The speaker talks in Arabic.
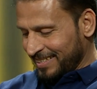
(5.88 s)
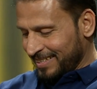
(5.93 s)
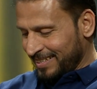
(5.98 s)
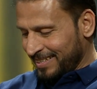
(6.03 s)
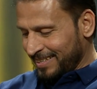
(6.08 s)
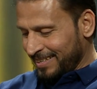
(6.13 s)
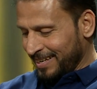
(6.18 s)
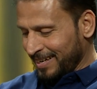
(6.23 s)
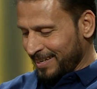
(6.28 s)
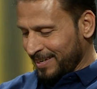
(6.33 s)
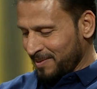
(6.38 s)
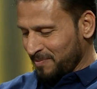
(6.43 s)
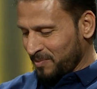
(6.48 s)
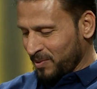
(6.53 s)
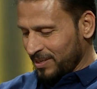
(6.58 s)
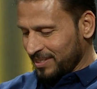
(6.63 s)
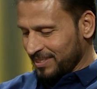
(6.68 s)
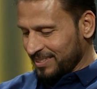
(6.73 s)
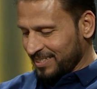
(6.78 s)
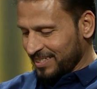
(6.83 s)
لقب
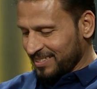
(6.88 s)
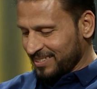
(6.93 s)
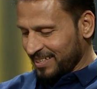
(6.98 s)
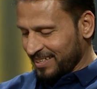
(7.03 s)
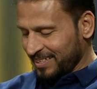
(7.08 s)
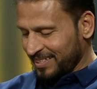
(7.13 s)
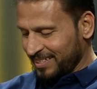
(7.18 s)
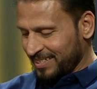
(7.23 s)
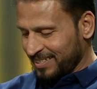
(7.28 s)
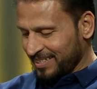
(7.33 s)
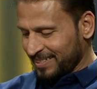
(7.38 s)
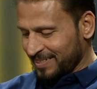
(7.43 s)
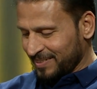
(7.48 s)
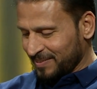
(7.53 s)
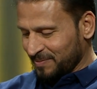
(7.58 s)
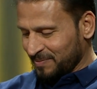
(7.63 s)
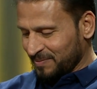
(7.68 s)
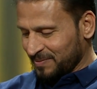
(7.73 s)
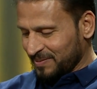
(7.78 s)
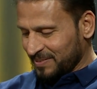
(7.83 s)
وانت صغير
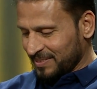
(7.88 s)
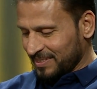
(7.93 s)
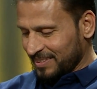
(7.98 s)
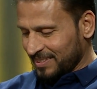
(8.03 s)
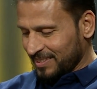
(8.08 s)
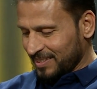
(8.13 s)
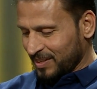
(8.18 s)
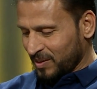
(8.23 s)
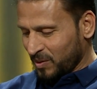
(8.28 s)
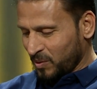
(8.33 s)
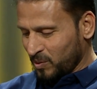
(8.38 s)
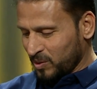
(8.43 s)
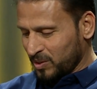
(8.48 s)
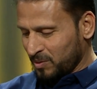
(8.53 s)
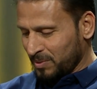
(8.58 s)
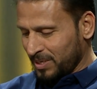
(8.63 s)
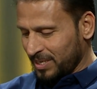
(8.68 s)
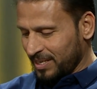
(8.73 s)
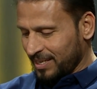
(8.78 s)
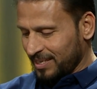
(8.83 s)
ضوج
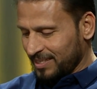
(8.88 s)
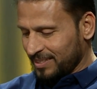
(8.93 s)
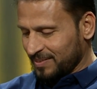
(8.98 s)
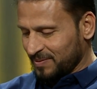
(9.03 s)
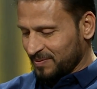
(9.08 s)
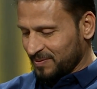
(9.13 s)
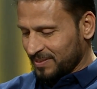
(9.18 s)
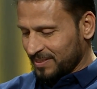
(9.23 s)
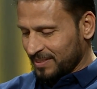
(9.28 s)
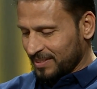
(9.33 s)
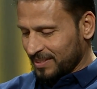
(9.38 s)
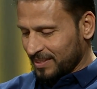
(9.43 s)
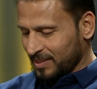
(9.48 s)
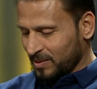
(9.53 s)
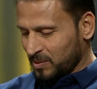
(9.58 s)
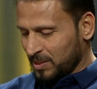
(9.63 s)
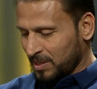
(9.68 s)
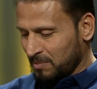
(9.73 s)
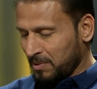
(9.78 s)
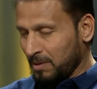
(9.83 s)
منه
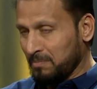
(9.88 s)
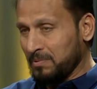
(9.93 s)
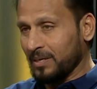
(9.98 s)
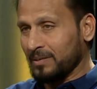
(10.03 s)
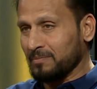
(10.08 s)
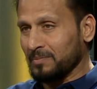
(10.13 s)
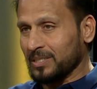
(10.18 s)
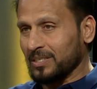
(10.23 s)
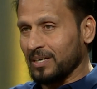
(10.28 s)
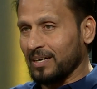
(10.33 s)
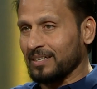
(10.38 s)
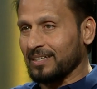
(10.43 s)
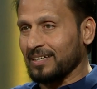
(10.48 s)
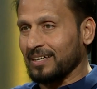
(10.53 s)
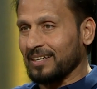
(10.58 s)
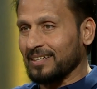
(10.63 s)
وسبب لك مشاكل